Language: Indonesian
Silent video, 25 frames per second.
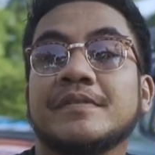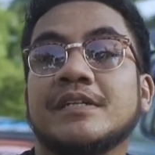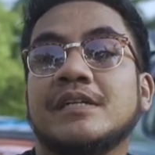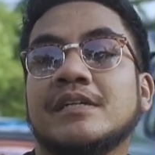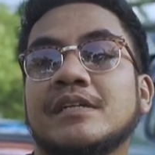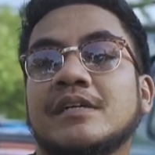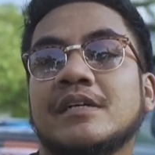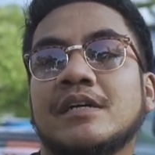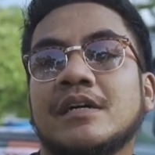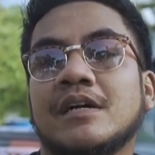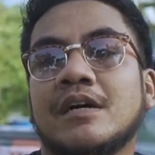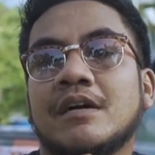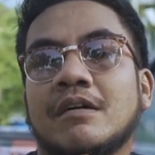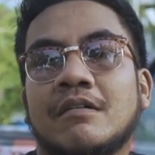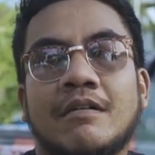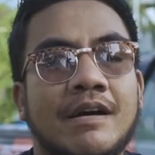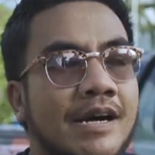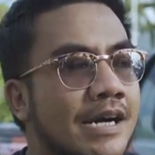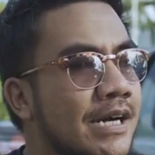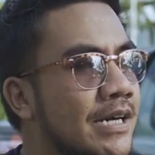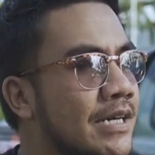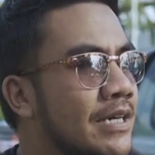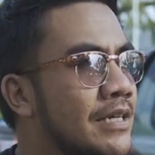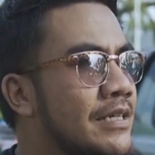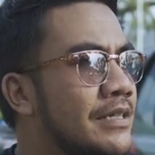game sekali
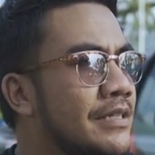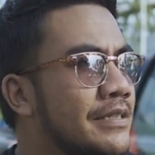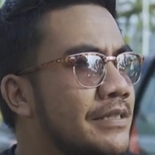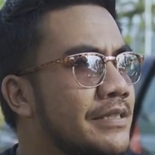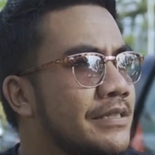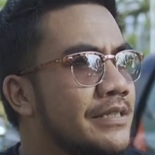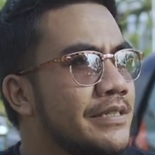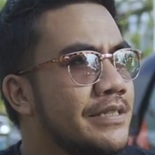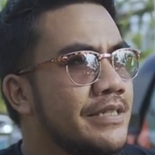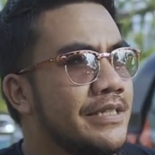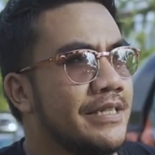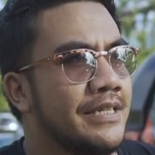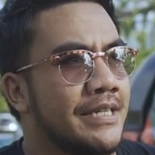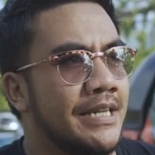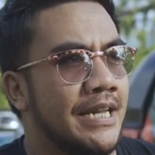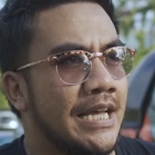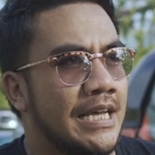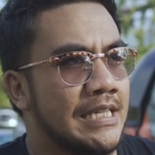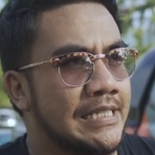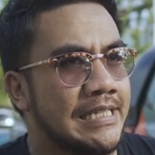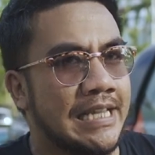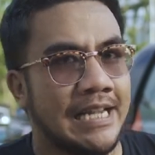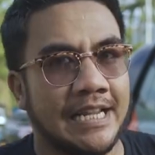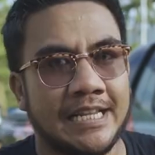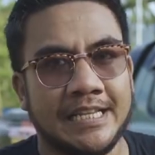Wah. dan juga demo.
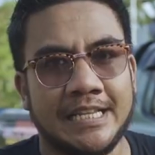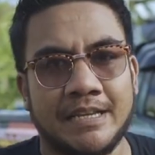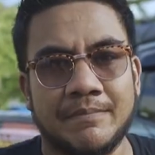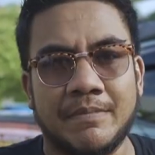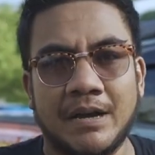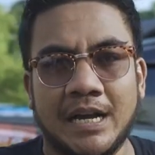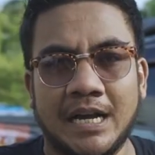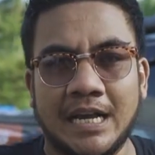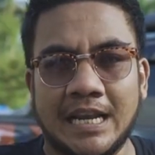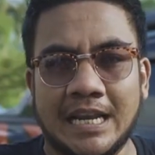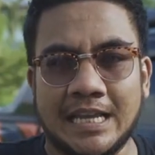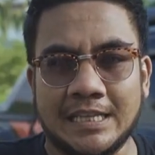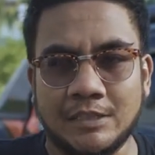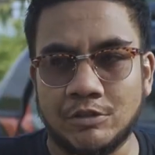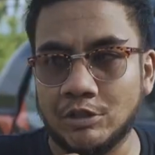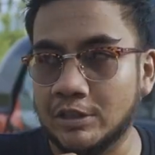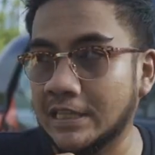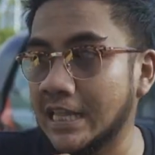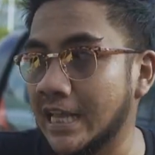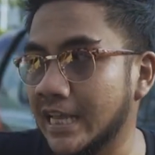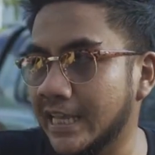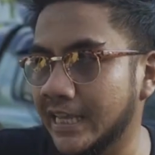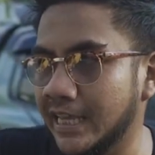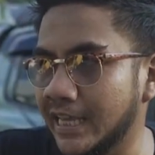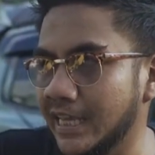Ini acaranya bakal lanjut
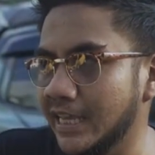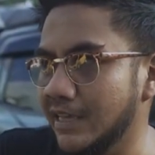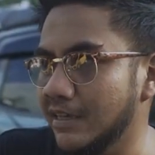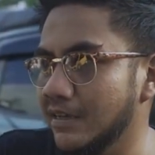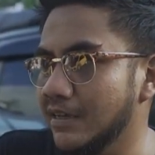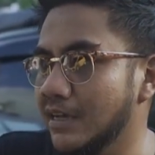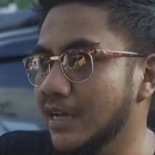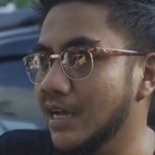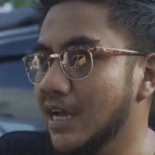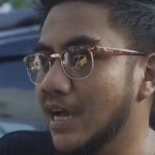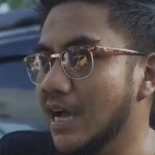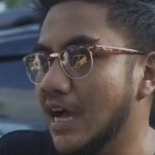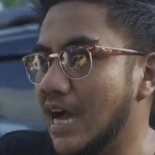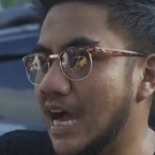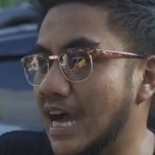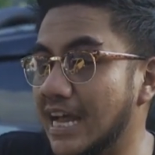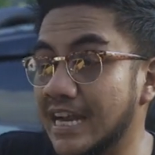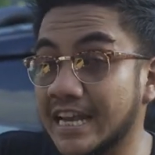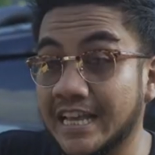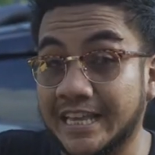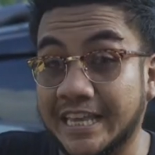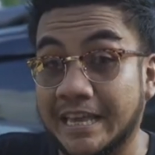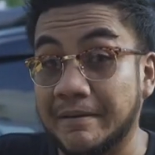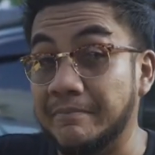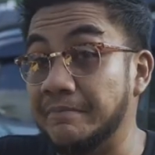lagi.
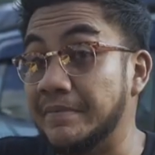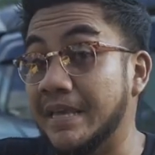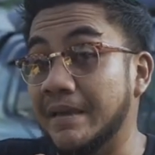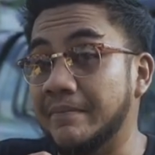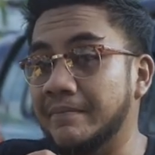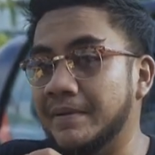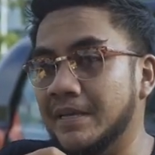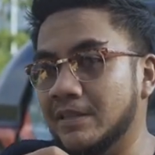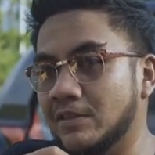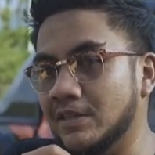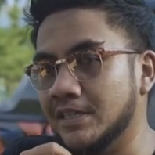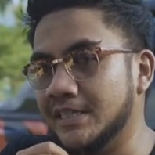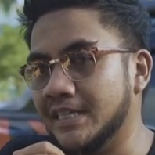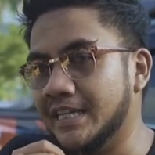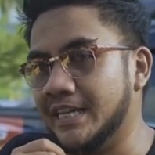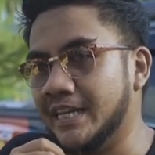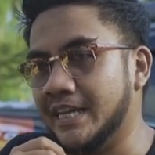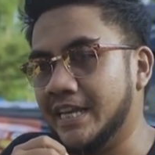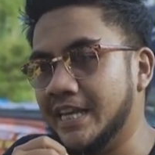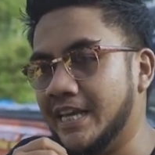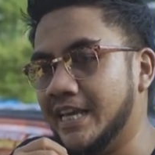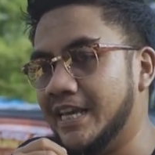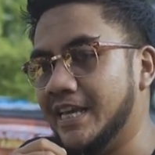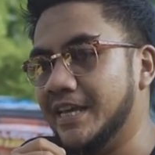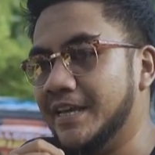Ada game-game gitu di sini
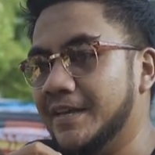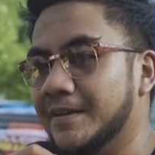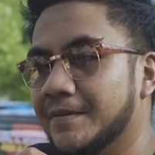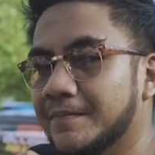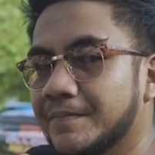nih.